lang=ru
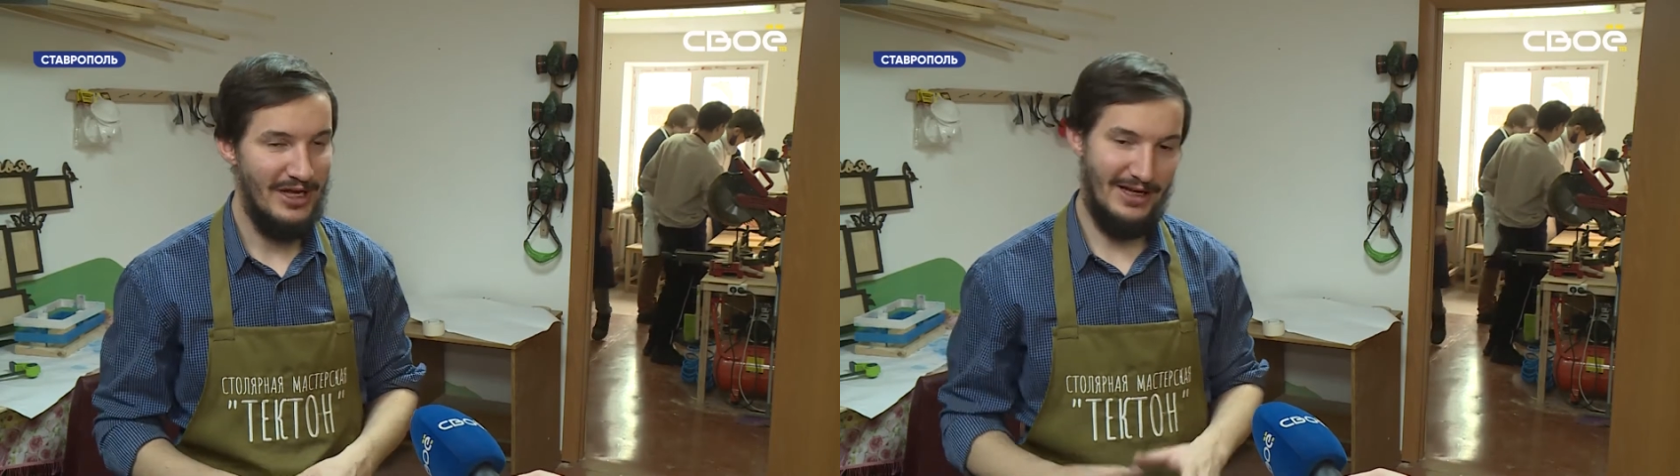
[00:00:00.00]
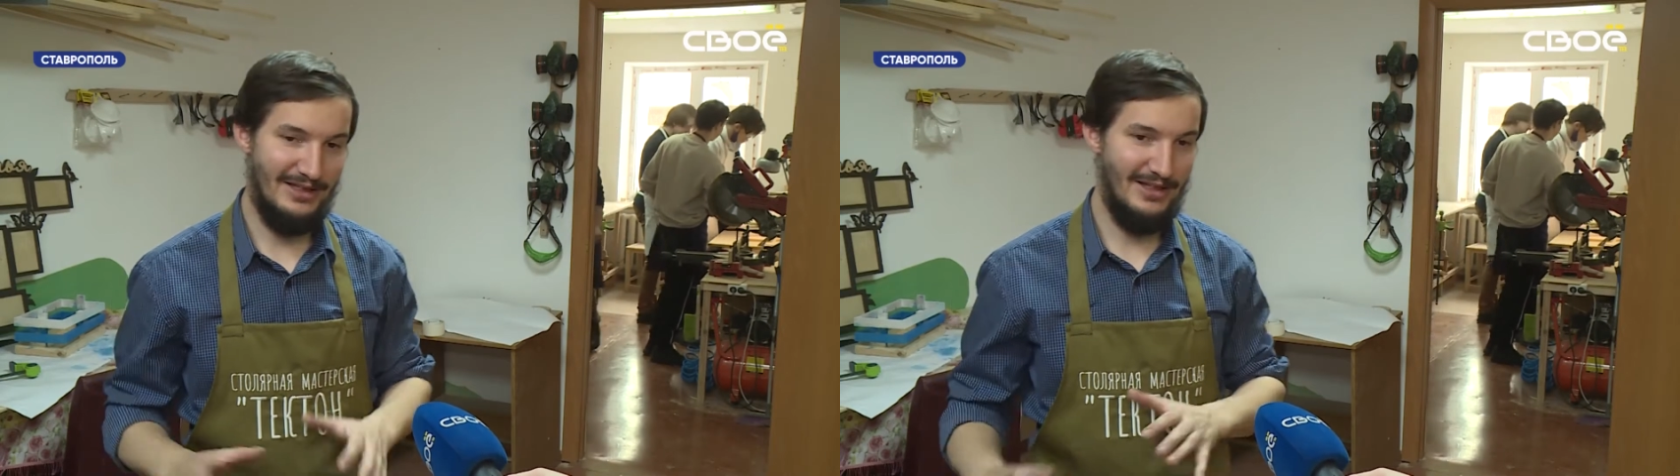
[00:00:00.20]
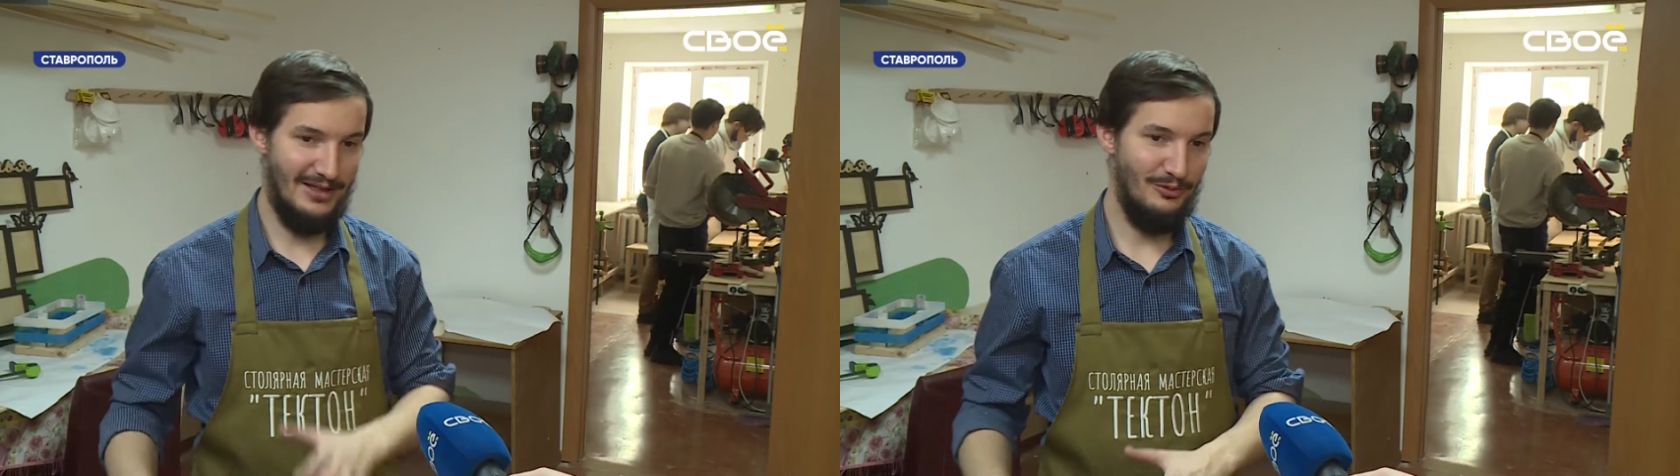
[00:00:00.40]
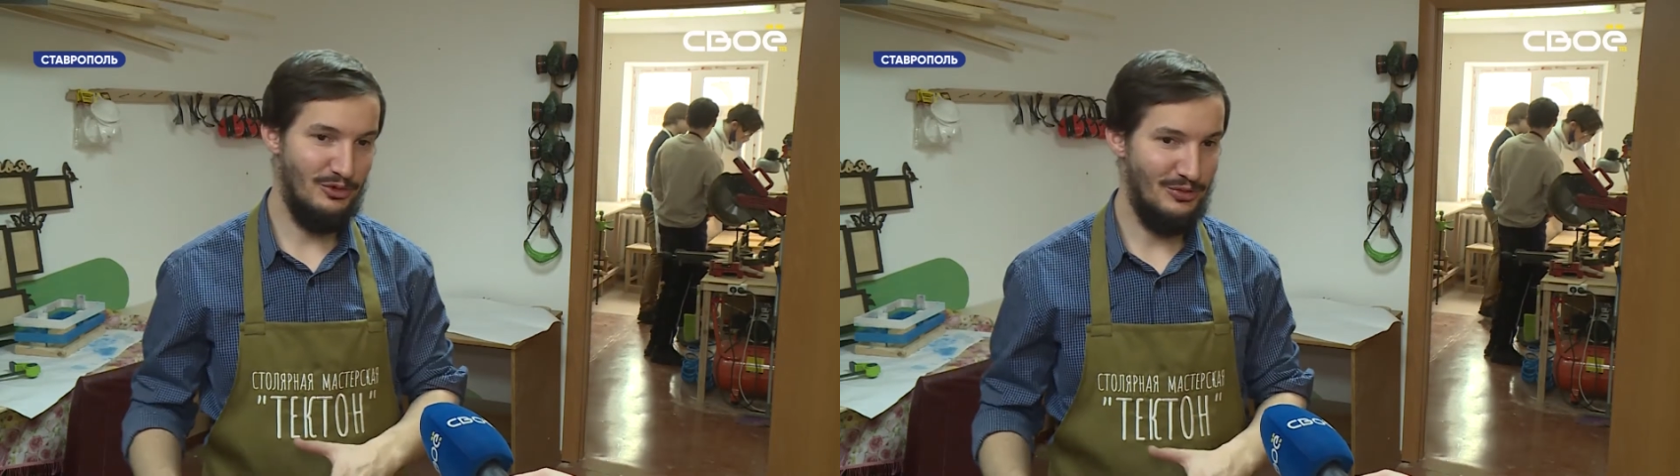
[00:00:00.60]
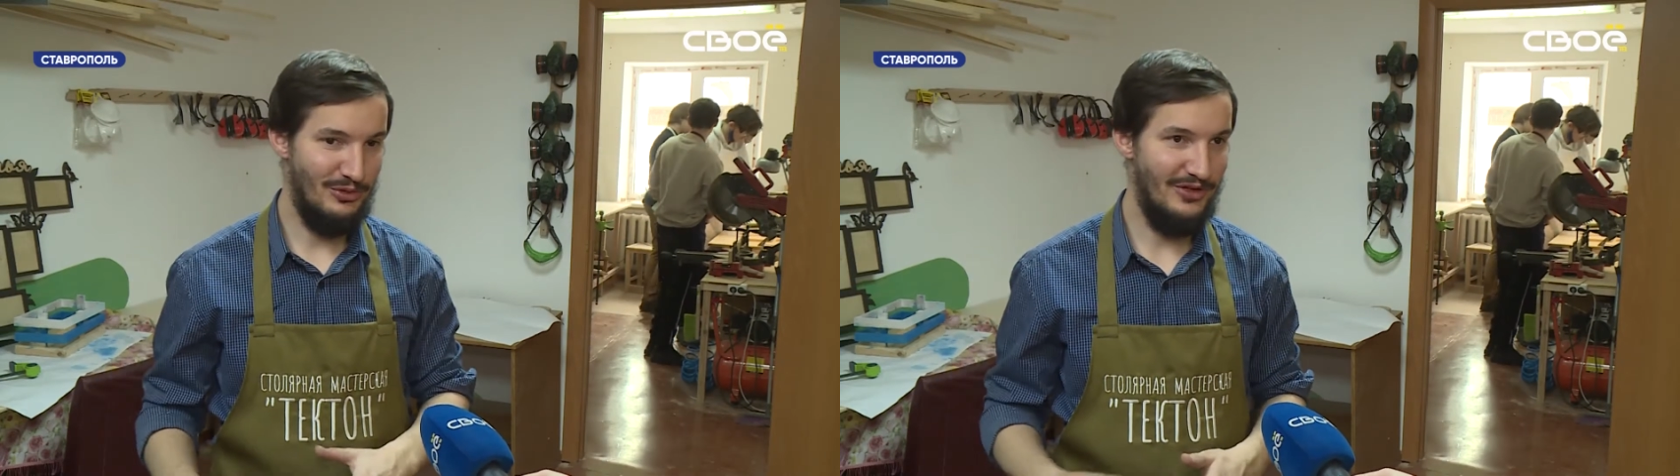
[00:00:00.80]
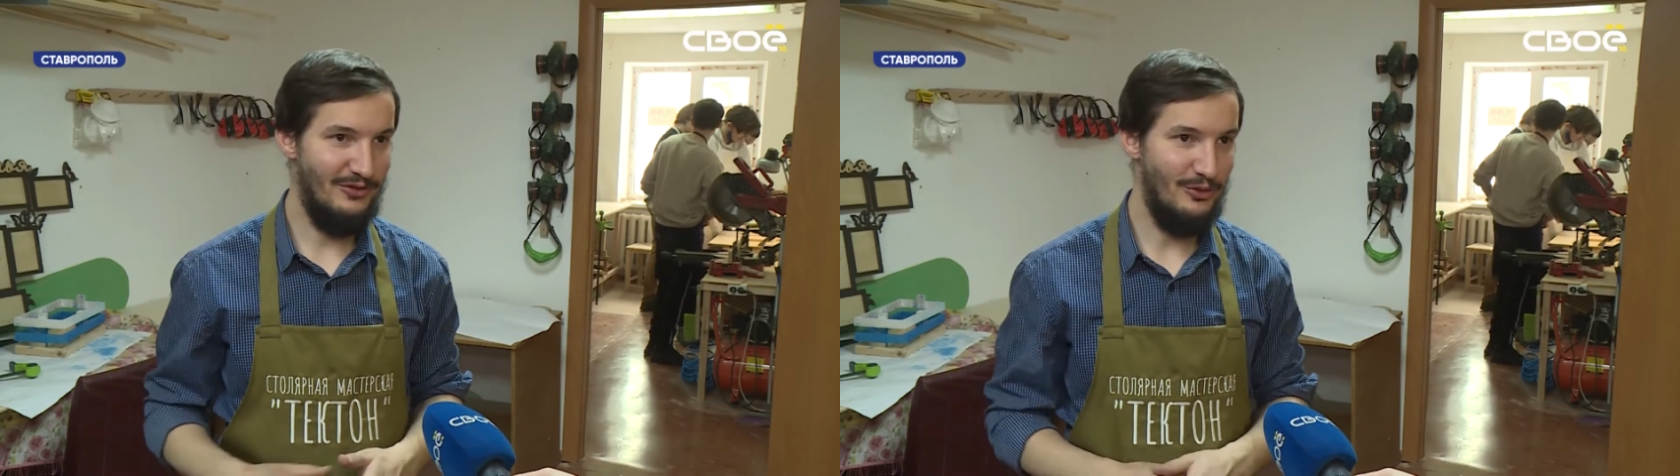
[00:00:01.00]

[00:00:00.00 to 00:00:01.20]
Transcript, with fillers: хотя она уже давно